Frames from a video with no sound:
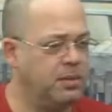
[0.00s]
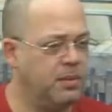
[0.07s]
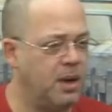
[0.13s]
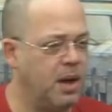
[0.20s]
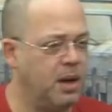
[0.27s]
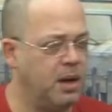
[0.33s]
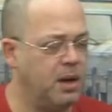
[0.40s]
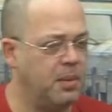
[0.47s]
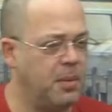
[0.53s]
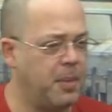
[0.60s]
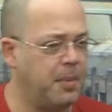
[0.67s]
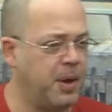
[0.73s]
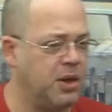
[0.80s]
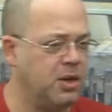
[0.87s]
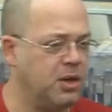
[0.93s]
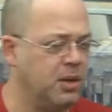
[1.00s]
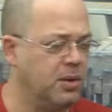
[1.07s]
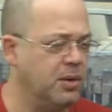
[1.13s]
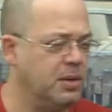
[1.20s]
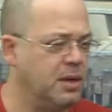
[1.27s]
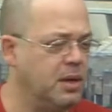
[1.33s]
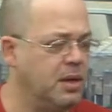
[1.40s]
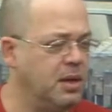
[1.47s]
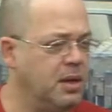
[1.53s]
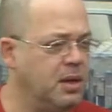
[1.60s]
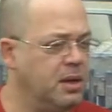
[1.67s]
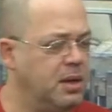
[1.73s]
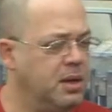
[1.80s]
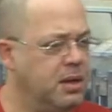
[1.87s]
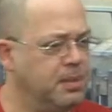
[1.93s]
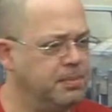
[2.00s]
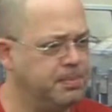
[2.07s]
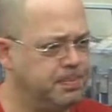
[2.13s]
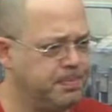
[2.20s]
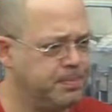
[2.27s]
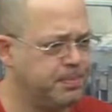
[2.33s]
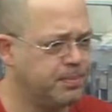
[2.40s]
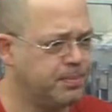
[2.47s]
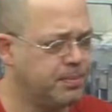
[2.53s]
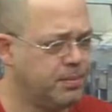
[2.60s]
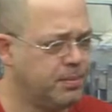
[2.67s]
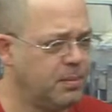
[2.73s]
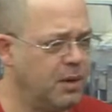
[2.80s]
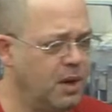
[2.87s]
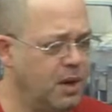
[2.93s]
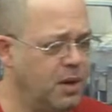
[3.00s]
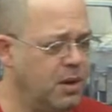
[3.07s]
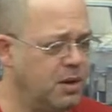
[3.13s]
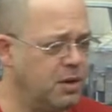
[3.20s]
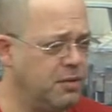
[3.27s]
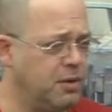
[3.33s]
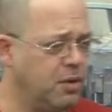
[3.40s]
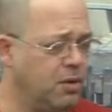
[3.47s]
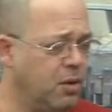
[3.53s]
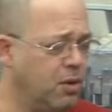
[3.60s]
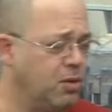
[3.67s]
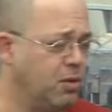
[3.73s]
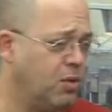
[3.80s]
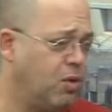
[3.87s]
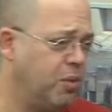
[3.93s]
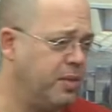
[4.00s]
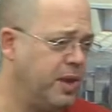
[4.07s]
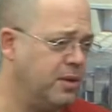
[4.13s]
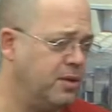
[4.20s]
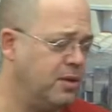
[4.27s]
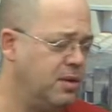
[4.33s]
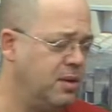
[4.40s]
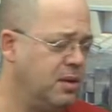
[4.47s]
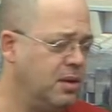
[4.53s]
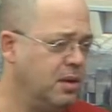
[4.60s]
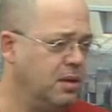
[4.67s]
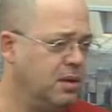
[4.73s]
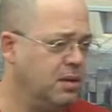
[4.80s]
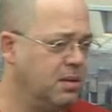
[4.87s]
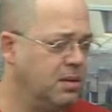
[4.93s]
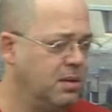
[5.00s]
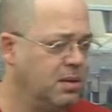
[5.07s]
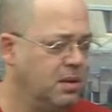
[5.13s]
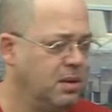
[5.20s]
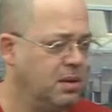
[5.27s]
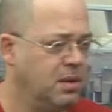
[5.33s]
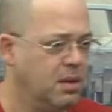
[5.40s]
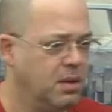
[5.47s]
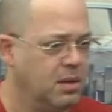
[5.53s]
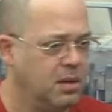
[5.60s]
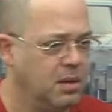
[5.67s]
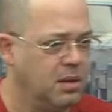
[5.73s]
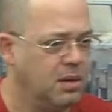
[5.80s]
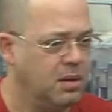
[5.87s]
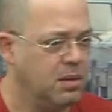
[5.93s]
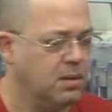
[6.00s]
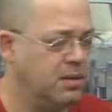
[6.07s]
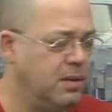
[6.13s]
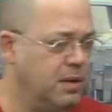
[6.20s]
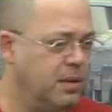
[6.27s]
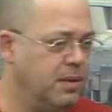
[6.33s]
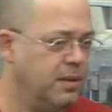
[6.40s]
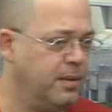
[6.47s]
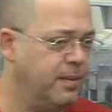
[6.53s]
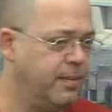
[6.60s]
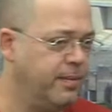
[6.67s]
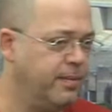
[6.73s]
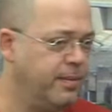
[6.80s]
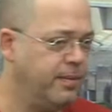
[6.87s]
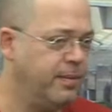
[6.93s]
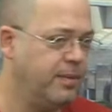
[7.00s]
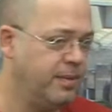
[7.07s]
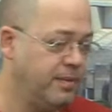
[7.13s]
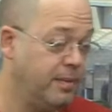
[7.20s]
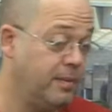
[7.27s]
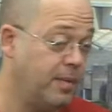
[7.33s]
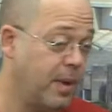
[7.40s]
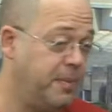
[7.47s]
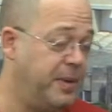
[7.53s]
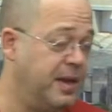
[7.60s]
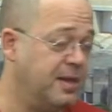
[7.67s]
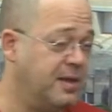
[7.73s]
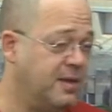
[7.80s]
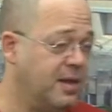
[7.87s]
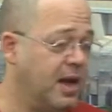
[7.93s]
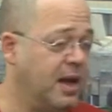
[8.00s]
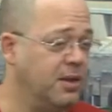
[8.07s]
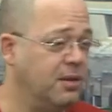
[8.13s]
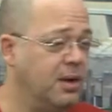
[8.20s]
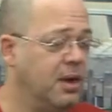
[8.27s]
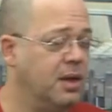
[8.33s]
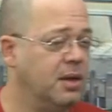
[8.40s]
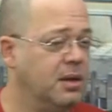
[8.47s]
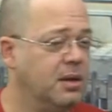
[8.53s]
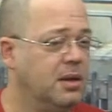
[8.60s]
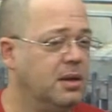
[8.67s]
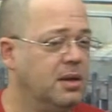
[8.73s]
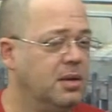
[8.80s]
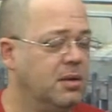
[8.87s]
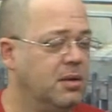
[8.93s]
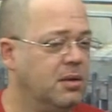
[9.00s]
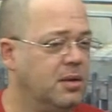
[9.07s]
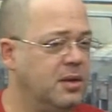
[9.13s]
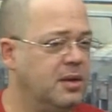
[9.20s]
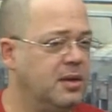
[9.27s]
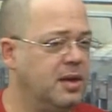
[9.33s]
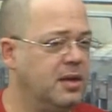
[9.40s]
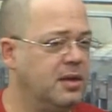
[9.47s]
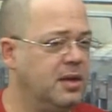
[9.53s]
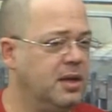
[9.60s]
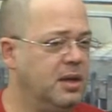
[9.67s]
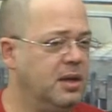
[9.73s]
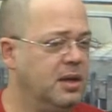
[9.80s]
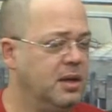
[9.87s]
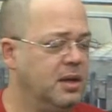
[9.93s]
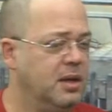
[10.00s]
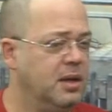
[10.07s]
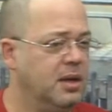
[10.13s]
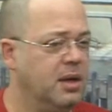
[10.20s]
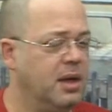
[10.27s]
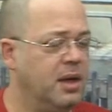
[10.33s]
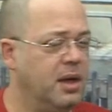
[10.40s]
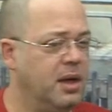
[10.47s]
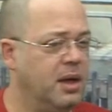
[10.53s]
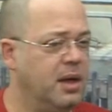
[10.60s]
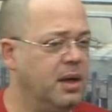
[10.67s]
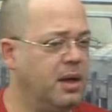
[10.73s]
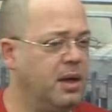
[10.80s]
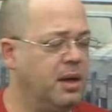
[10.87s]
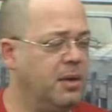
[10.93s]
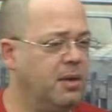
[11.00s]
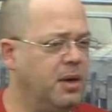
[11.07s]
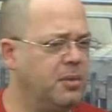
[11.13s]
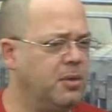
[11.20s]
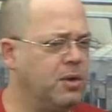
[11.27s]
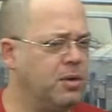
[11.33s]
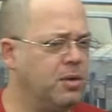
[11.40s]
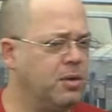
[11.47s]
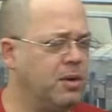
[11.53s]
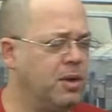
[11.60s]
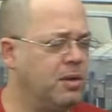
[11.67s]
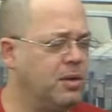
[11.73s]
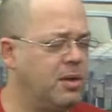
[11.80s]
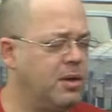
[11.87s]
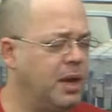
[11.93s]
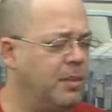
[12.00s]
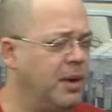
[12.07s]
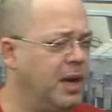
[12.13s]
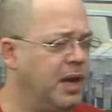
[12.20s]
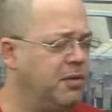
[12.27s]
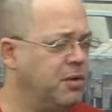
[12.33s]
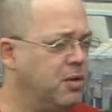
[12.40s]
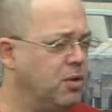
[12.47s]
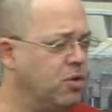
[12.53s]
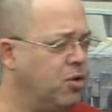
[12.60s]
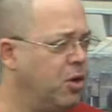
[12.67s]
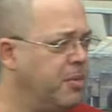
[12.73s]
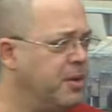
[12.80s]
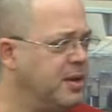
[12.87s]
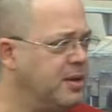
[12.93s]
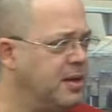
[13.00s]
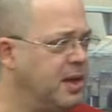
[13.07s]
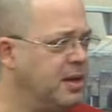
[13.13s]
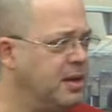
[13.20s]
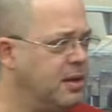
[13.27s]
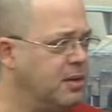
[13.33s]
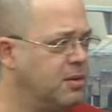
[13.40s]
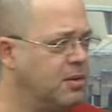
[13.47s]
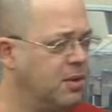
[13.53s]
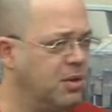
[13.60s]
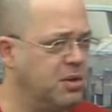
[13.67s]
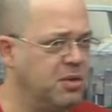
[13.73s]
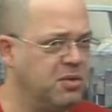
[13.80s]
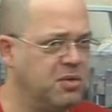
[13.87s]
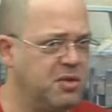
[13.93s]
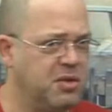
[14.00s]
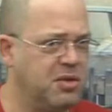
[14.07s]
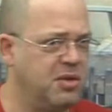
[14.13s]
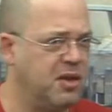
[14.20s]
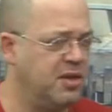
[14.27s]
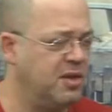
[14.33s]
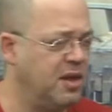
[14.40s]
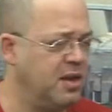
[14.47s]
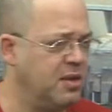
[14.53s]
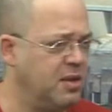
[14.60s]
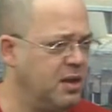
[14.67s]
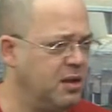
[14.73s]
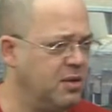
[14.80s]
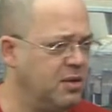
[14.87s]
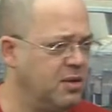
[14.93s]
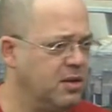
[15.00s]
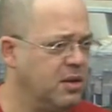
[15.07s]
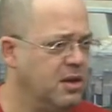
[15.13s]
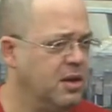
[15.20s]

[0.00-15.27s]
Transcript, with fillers: uma, uma paixão assim que, que que eu tive logo no começo de, de aprendizado, né? Como se diz assim. É, eu lembro quando eu, eu, trabalhava no shopping center, quando eu tinha uns 16 anos,